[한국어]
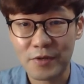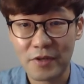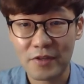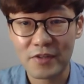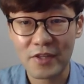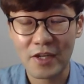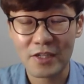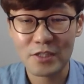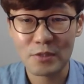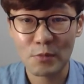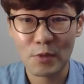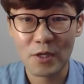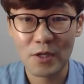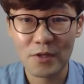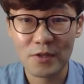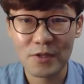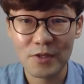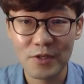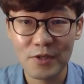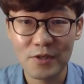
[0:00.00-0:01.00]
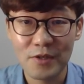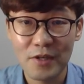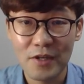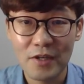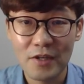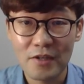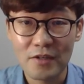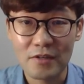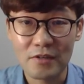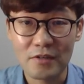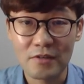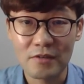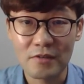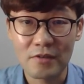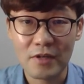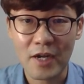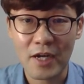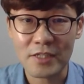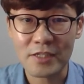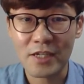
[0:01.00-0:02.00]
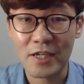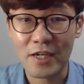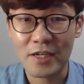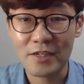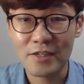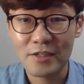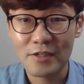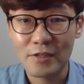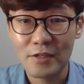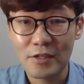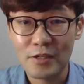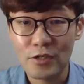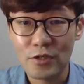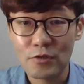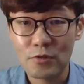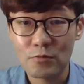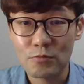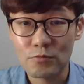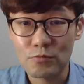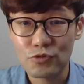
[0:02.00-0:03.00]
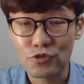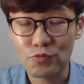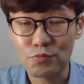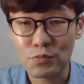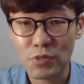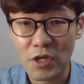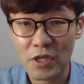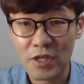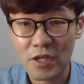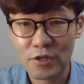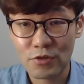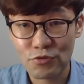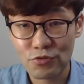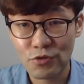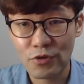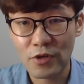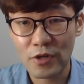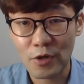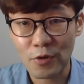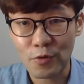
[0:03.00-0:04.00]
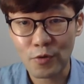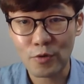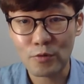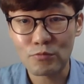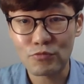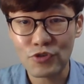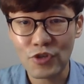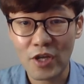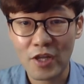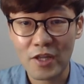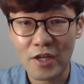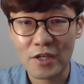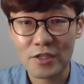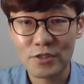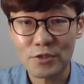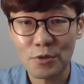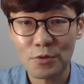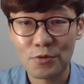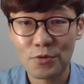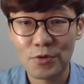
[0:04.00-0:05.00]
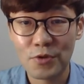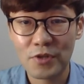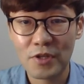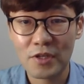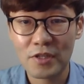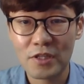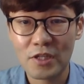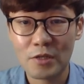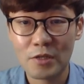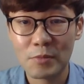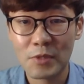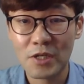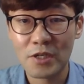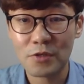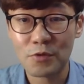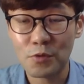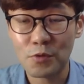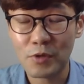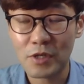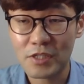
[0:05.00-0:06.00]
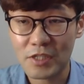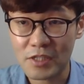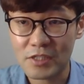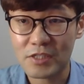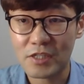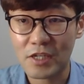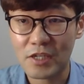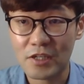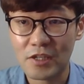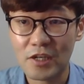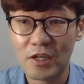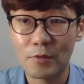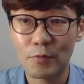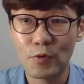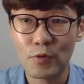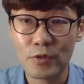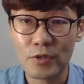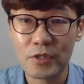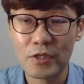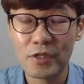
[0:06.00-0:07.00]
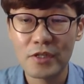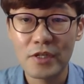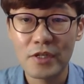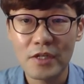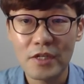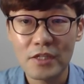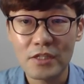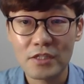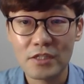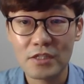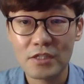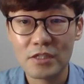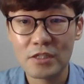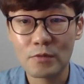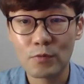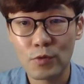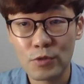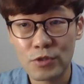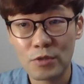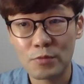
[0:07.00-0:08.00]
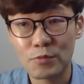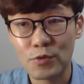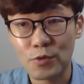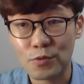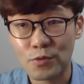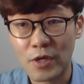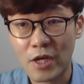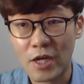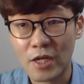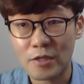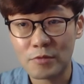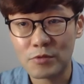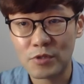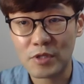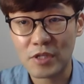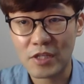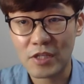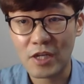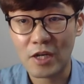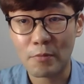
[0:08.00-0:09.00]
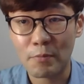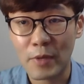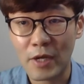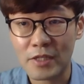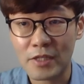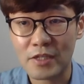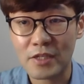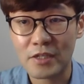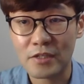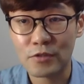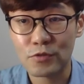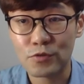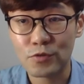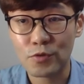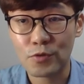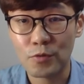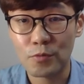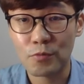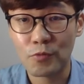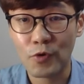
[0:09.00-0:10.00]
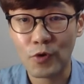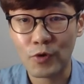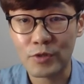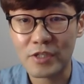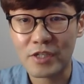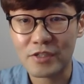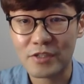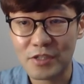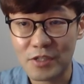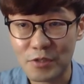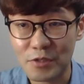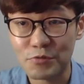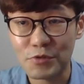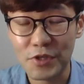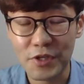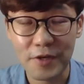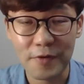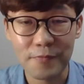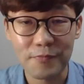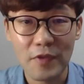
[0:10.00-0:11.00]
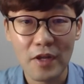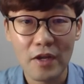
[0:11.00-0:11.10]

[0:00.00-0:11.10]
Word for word: 그래서 다시 말해서 어, 가장 준비하기가 수월하고 무난한 청소년 상담의 이론과 실제 이 과목을 75점 정도 가급적 이상 받기를 조금 권장드리고요.